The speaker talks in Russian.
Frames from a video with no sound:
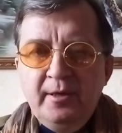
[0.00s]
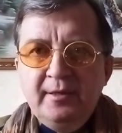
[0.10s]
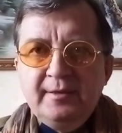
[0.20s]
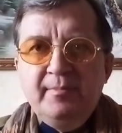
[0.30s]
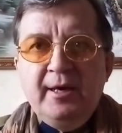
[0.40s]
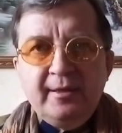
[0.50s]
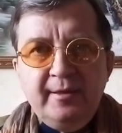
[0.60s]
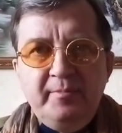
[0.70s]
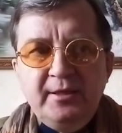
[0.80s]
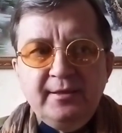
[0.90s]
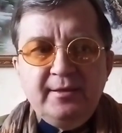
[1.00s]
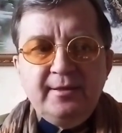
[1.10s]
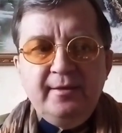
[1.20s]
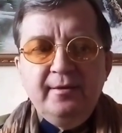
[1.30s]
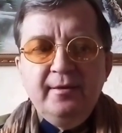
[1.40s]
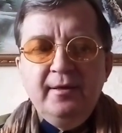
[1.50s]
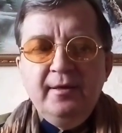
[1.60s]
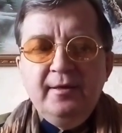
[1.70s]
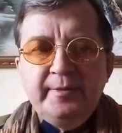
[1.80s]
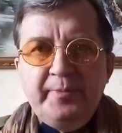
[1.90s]
с марта месяца,
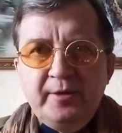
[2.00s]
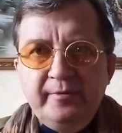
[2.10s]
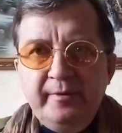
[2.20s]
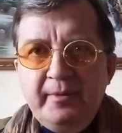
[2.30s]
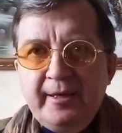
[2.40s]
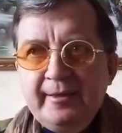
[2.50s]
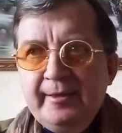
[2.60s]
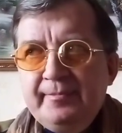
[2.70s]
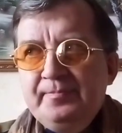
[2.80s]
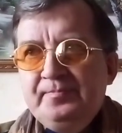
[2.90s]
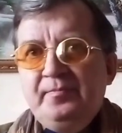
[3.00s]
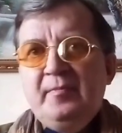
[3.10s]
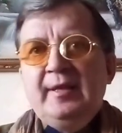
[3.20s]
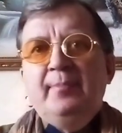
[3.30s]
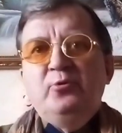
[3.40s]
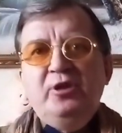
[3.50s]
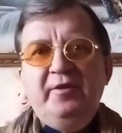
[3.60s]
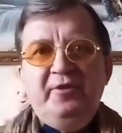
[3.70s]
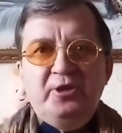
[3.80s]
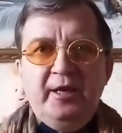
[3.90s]
с 1 марта. Там уже
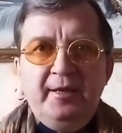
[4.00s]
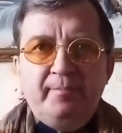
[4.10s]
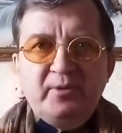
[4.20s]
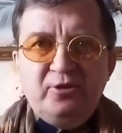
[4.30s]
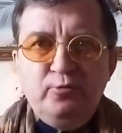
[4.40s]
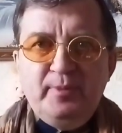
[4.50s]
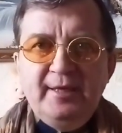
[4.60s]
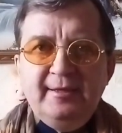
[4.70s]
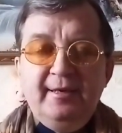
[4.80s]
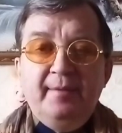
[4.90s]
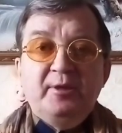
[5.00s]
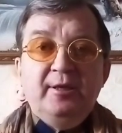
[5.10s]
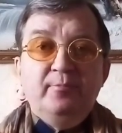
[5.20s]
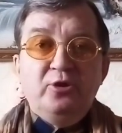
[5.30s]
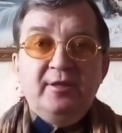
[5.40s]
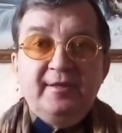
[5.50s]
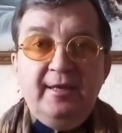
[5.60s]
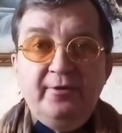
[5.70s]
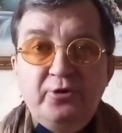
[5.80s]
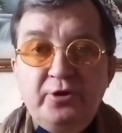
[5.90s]
движение поступательное, потому что
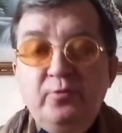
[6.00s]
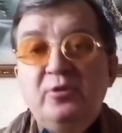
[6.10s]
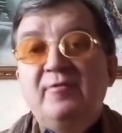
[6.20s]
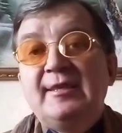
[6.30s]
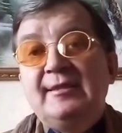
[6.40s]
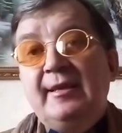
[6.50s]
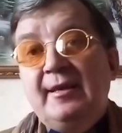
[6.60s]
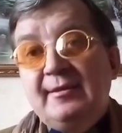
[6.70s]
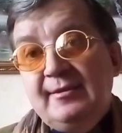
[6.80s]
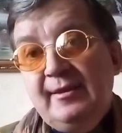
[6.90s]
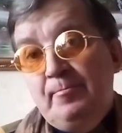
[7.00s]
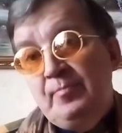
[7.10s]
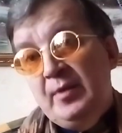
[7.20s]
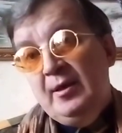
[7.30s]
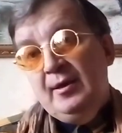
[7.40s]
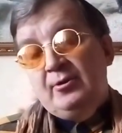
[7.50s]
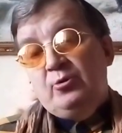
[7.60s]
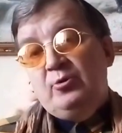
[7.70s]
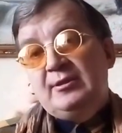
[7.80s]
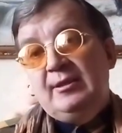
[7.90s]
следующий год воскресный.
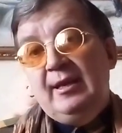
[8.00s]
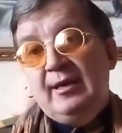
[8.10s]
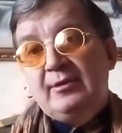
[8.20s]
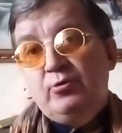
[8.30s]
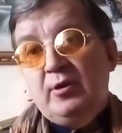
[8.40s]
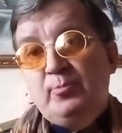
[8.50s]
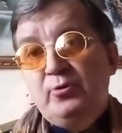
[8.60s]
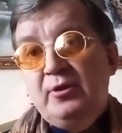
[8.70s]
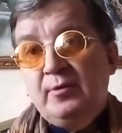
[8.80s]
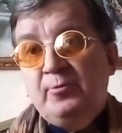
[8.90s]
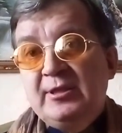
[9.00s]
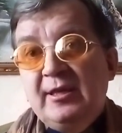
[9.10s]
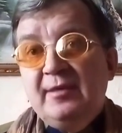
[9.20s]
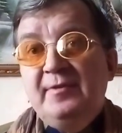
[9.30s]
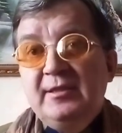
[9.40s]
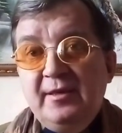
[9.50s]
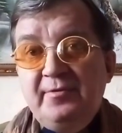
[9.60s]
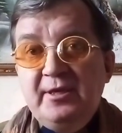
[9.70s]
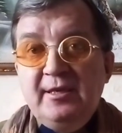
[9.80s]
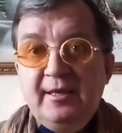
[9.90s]
То есть для сухопутных войск Российской
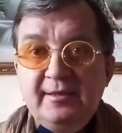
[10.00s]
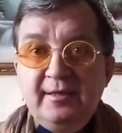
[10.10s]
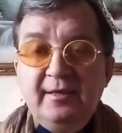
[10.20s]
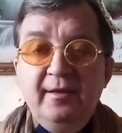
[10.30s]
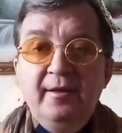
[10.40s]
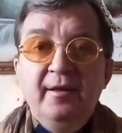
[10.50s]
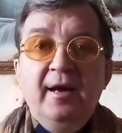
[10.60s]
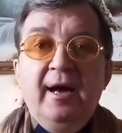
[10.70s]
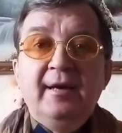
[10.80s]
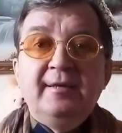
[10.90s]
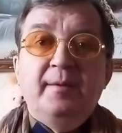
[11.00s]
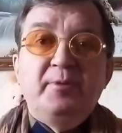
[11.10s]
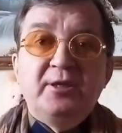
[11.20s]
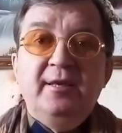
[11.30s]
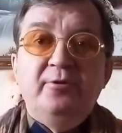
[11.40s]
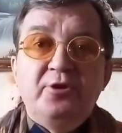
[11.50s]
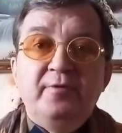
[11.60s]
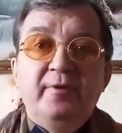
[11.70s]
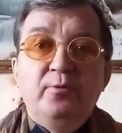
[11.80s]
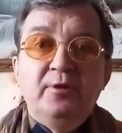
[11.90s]
Федерации октябрь
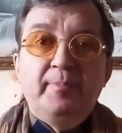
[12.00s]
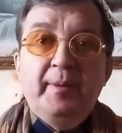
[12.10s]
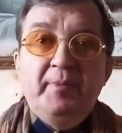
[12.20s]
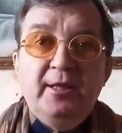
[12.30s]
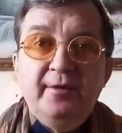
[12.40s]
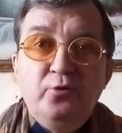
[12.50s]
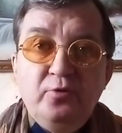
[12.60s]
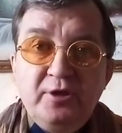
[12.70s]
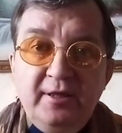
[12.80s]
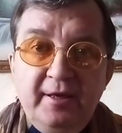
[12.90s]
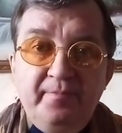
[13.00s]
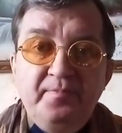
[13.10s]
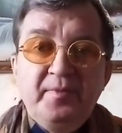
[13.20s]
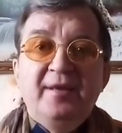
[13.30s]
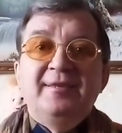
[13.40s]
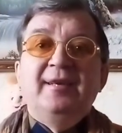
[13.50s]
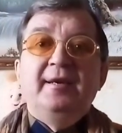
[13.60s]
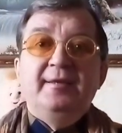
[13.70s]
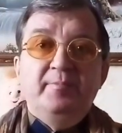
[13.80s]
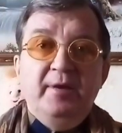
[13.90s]
следующего года победоносный с
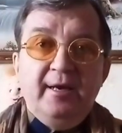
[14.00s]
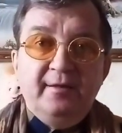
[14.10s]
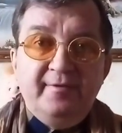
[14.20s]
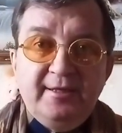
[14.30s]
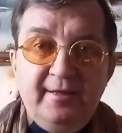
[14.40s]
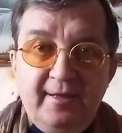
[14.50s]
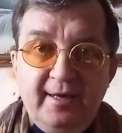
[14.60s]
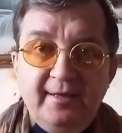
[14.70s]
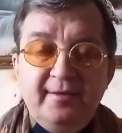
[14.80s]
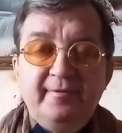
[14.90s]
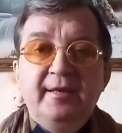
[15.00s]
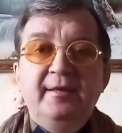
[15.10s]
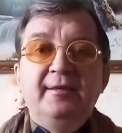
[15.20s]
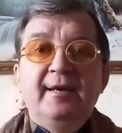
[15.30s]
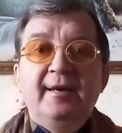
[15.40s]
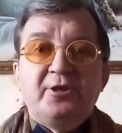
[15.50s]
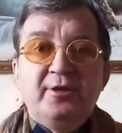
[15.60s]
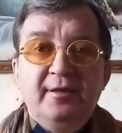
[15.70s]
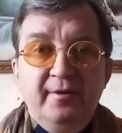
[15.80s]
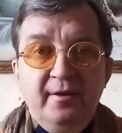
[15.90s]
октября 23 и
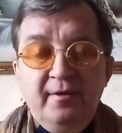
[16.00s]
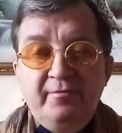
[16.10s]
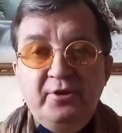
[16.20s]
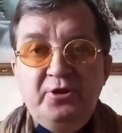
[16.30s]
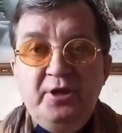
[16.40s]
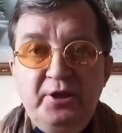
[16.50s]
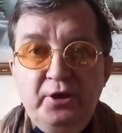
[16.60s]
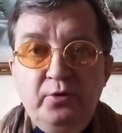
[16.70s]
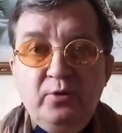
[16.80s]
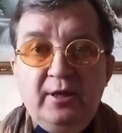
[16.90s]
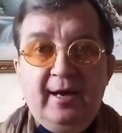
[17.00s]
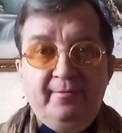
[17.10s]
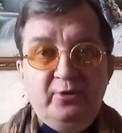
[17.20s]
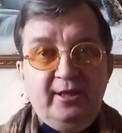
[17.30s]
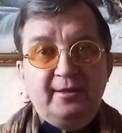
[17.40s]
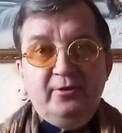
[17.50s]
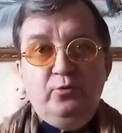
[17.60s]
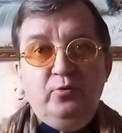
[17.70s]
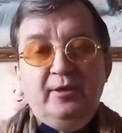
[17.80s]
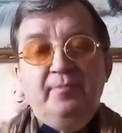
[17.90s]
дальше в течение года. А вот этот
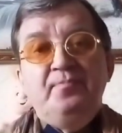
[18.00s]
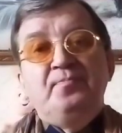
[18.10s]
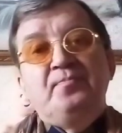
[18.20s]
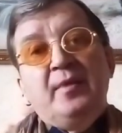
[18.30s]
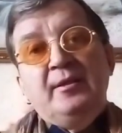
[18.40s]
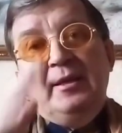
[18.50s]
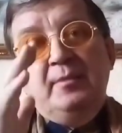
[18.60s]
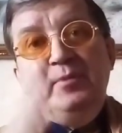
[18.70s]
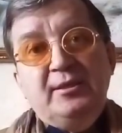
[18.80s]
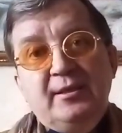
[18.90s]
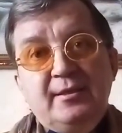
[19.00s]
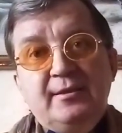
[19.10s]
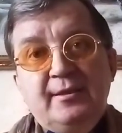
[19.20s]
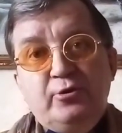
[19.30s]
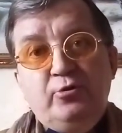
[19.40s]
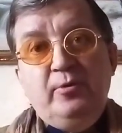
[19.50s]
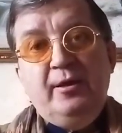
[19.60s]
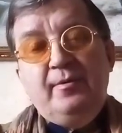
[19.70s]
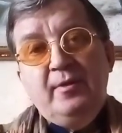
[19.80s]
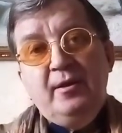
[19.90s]
год три месяца
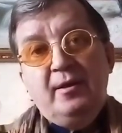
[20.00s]
застоя,